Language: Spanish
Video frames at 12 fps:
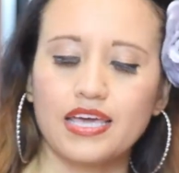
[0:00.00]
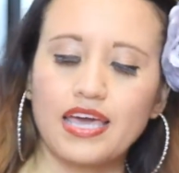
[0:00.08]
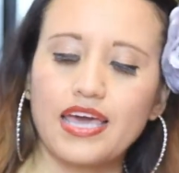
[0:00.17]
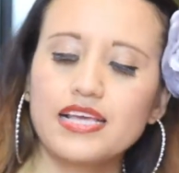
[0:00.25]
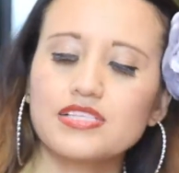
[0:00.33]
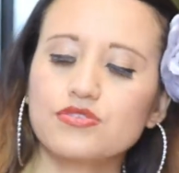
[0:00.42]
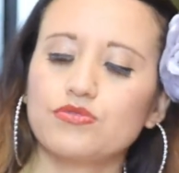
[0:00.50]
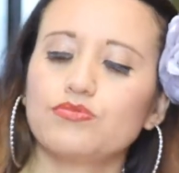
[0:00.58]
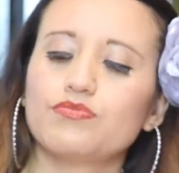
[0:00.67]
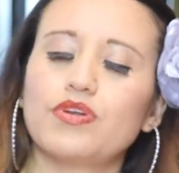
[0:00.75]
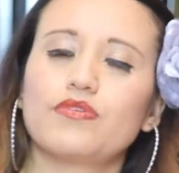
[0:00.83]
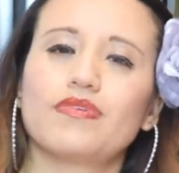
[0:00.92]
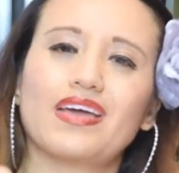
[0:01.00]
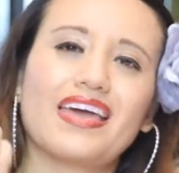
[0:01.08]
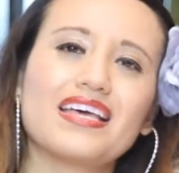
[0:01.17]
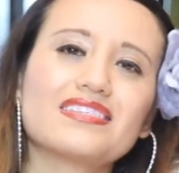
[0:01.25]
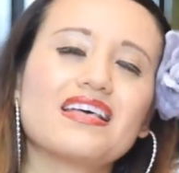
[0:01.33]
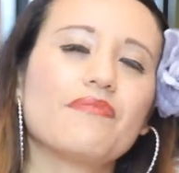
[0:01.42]
que es, un,
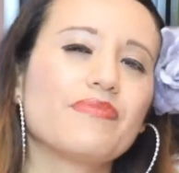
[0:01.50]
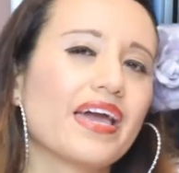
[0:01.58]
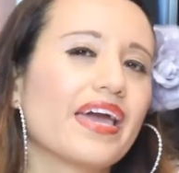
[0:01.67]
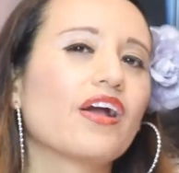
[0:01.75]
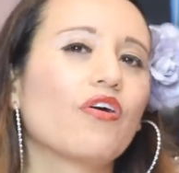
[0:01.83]
que es también